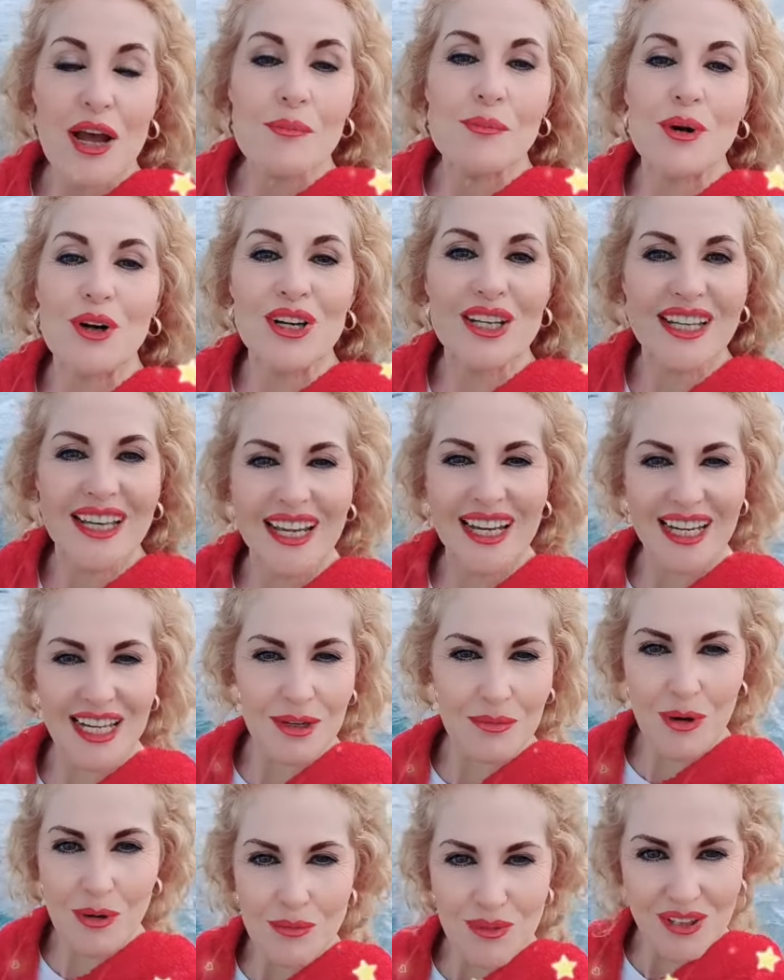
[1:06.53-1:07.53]
Porque
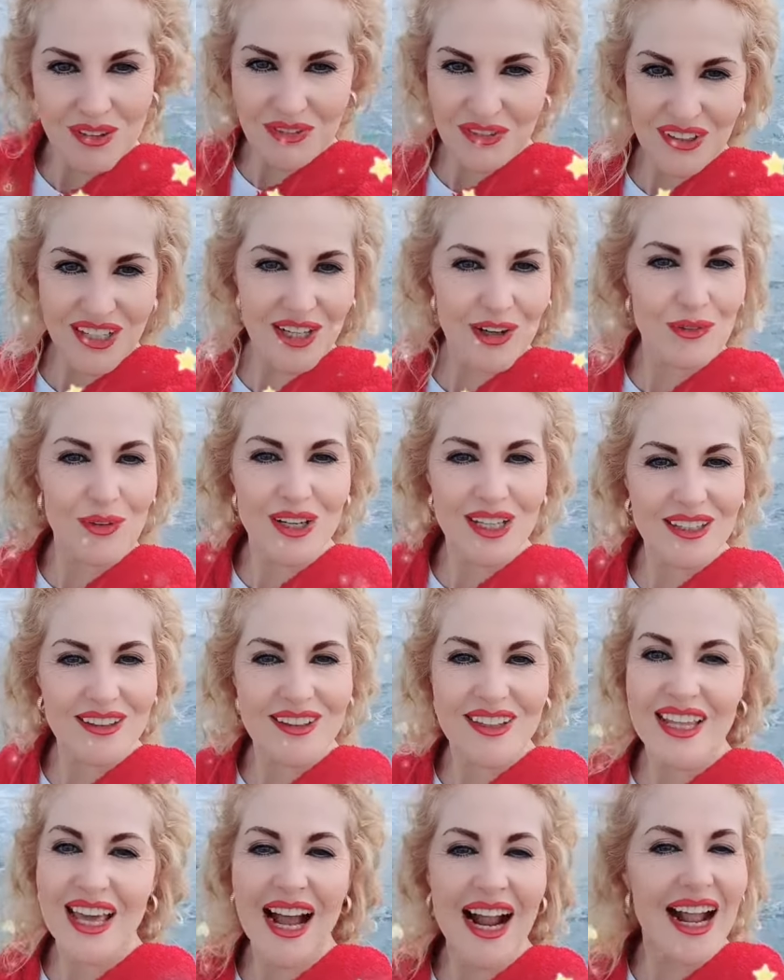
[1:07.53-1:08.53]
elevo mi
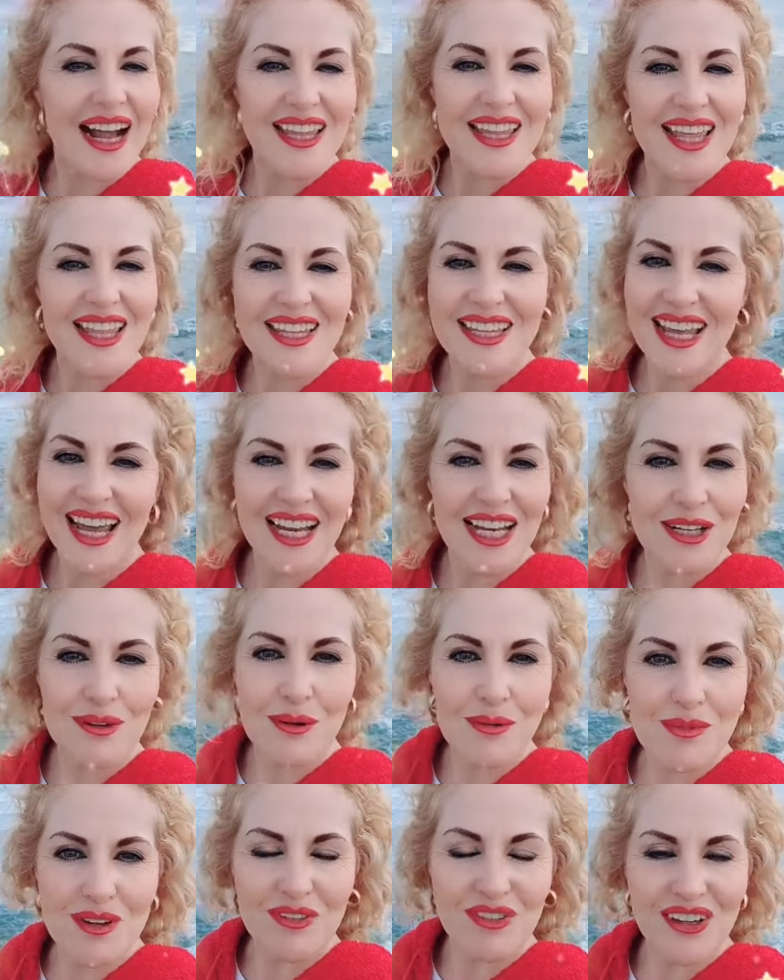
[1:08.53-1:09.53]
frecuencia, cada día
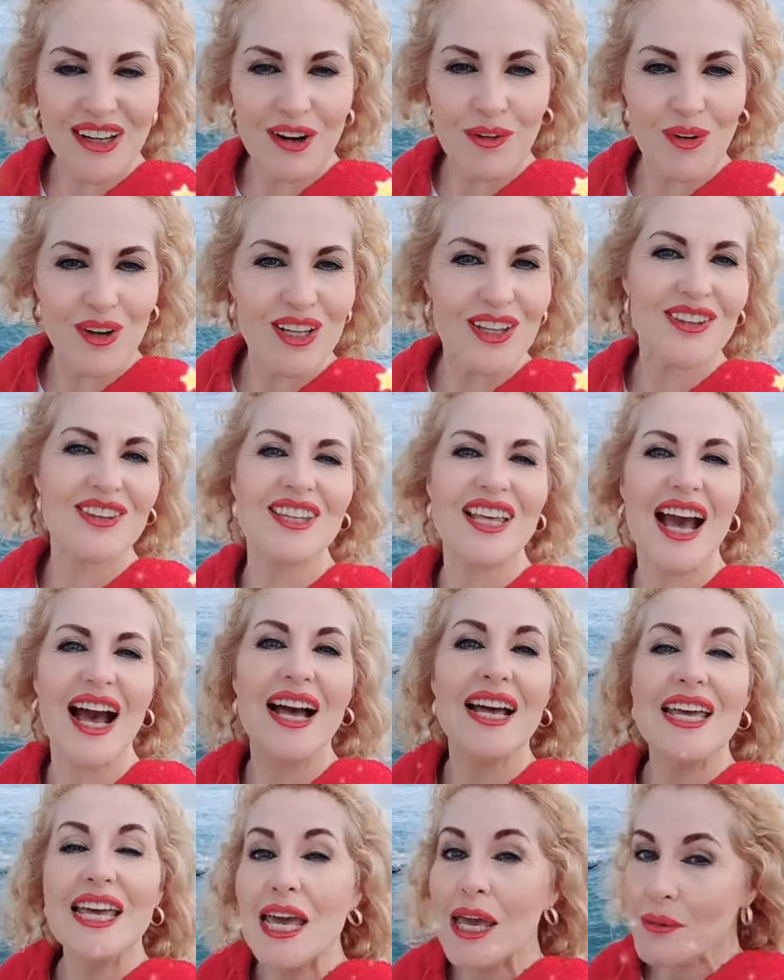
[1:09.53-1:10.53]
elevo mi frecuencia,
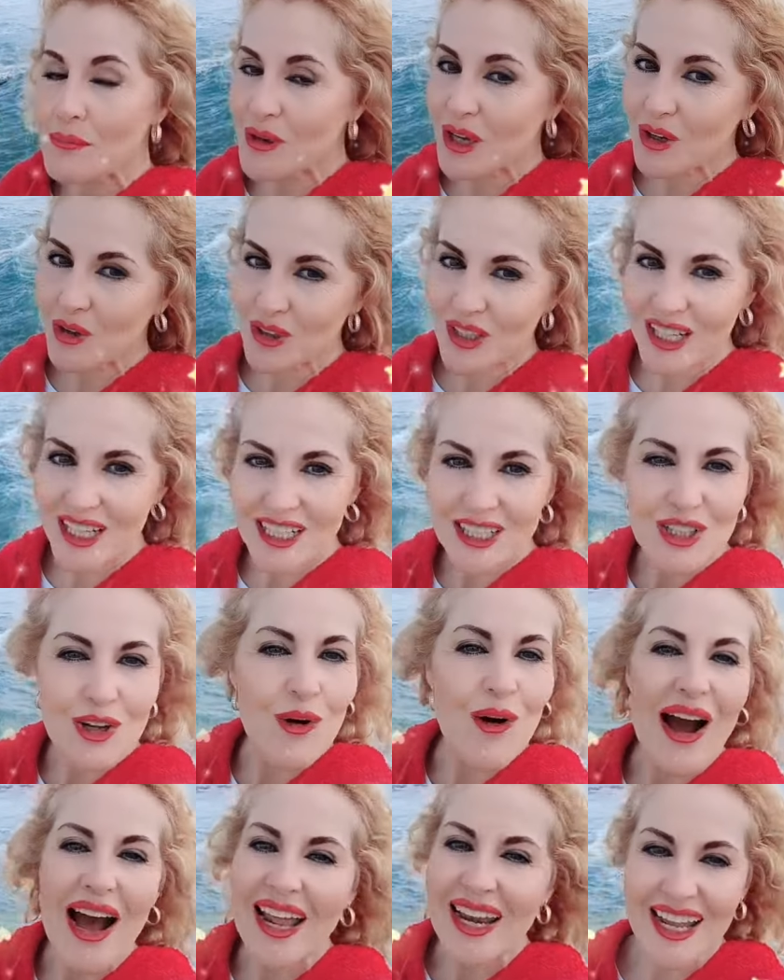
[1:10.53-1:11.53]
me conecto
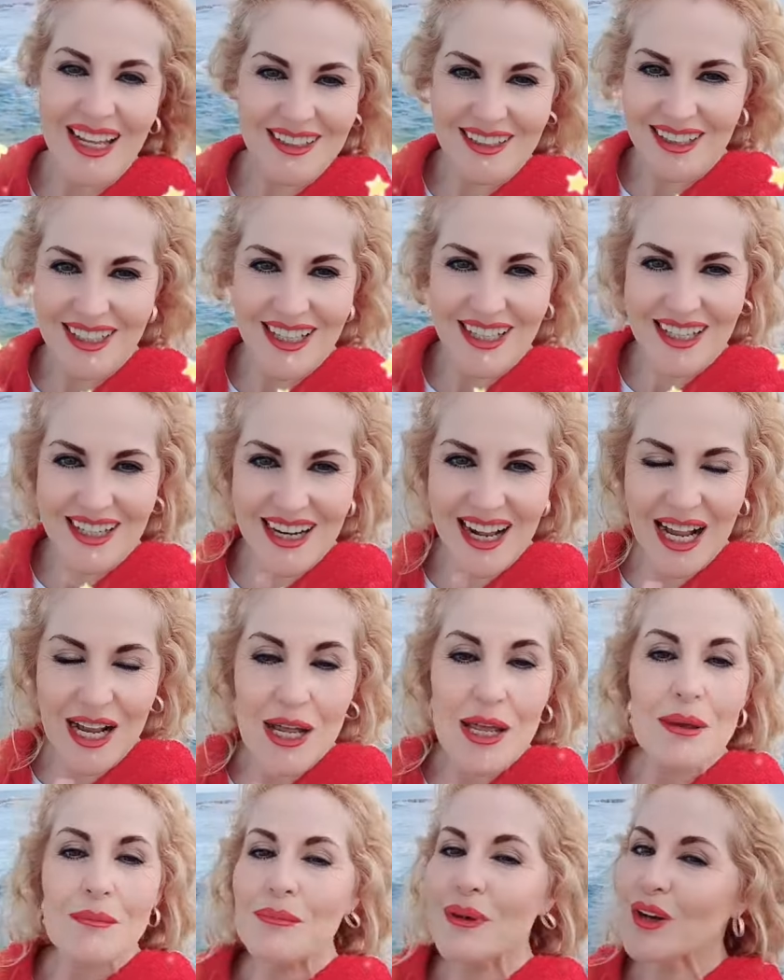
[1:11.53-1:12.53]
a la tierra,
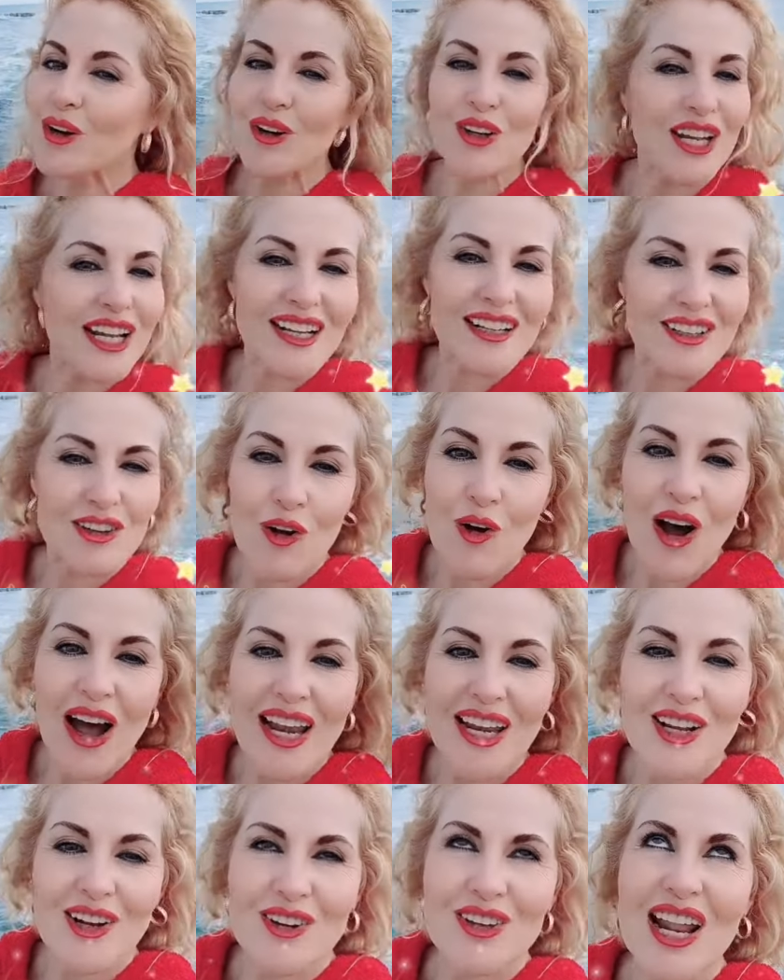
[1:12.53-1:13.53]
me conecto
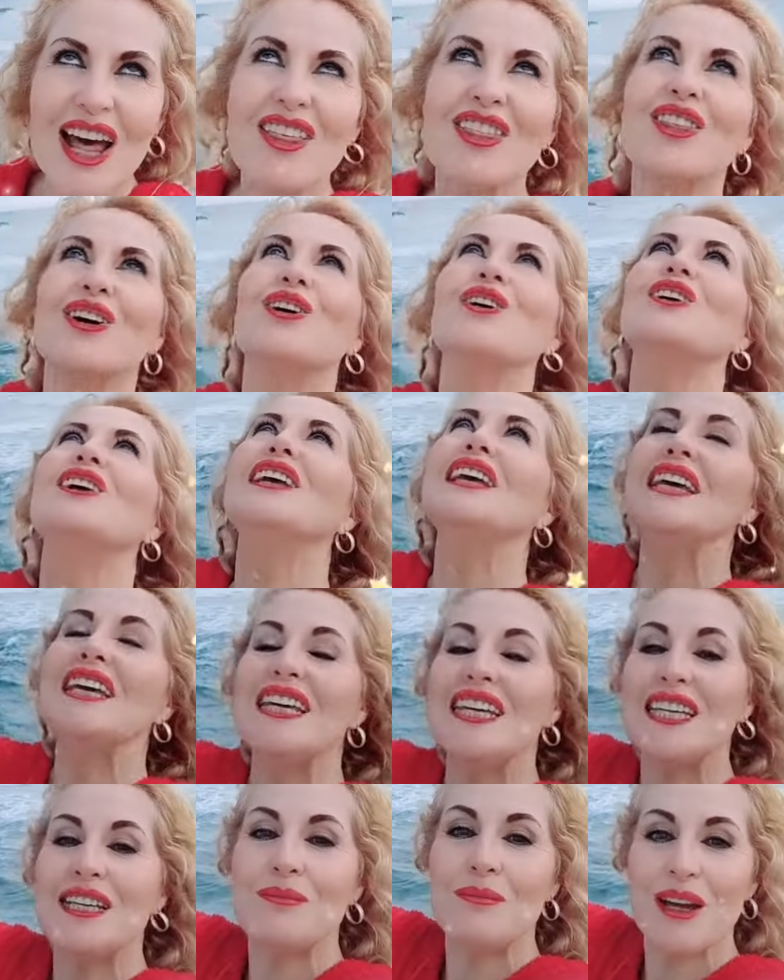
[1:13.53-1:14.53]
al corazón
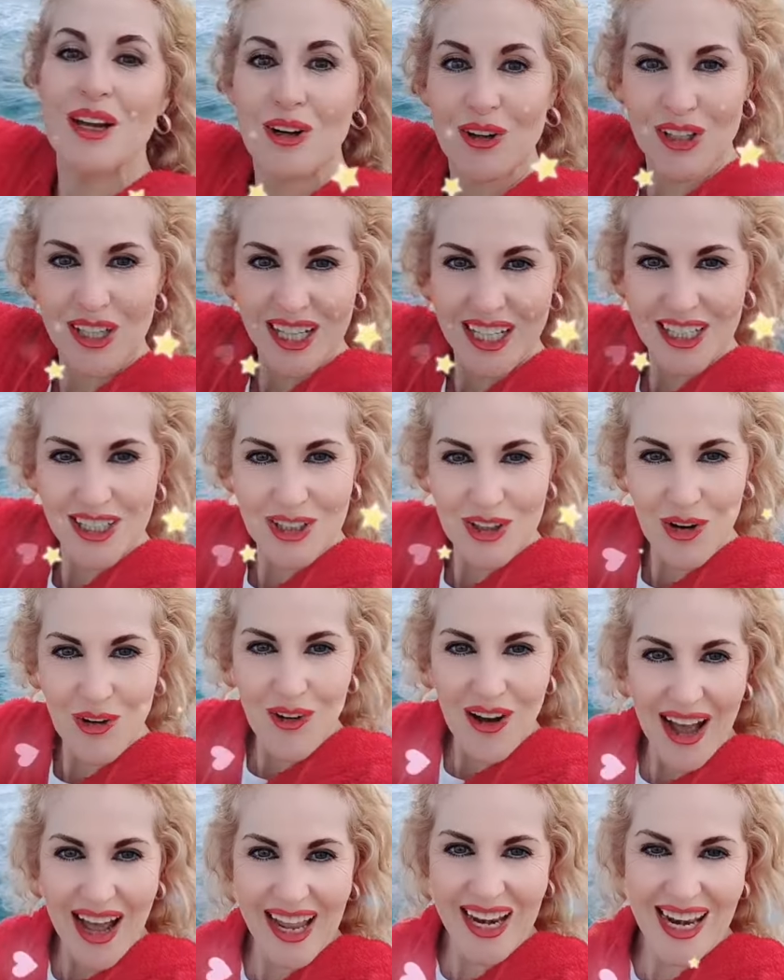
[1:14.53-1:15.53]
y me conecto
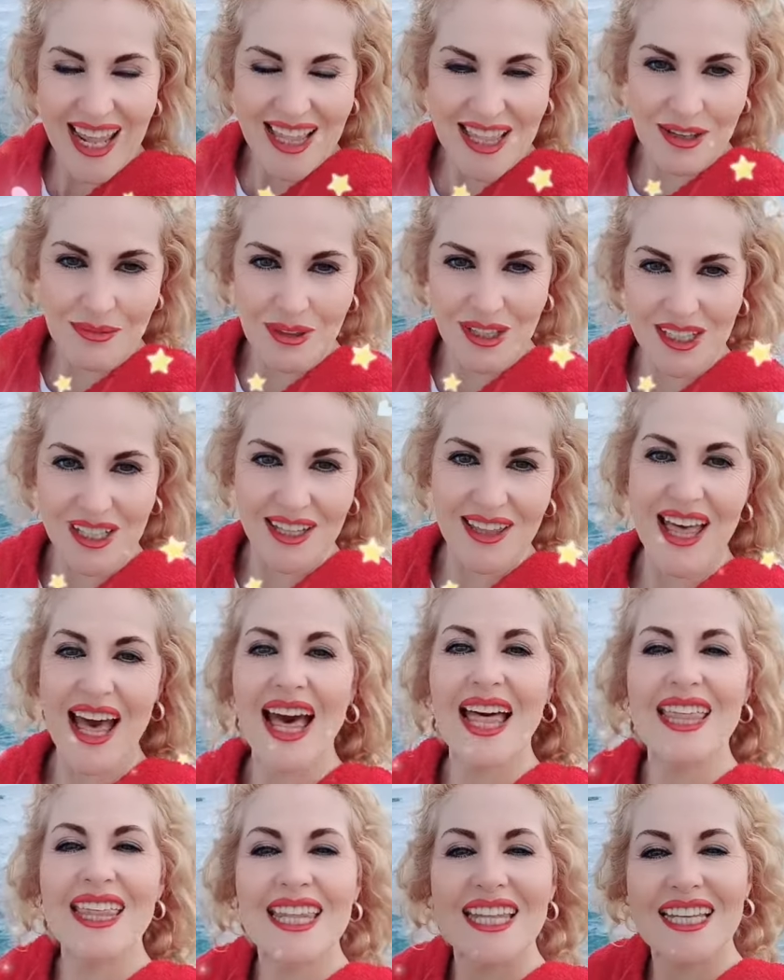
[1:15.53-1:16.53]
a la divinidad
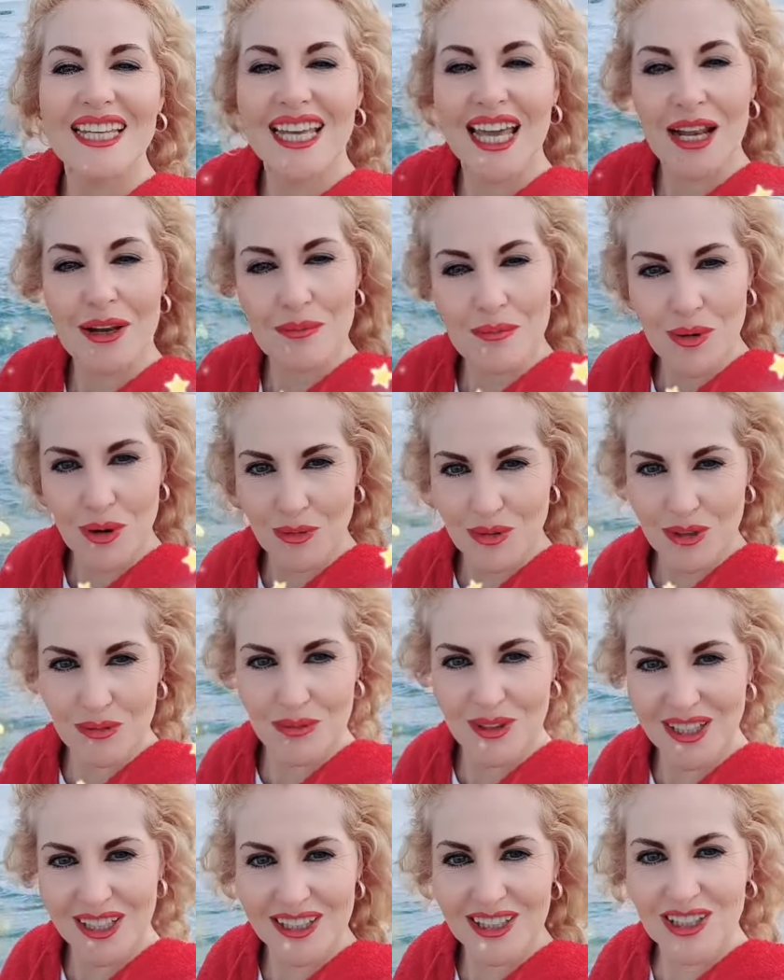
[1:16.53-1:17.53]
y el
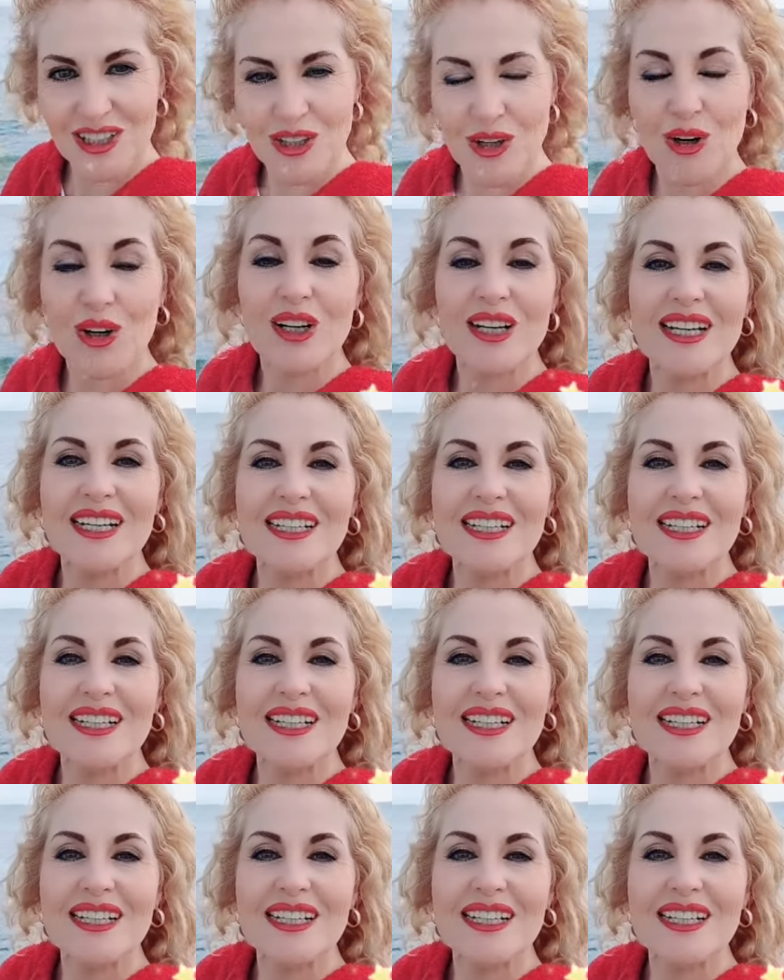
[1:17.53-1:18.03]
movimiento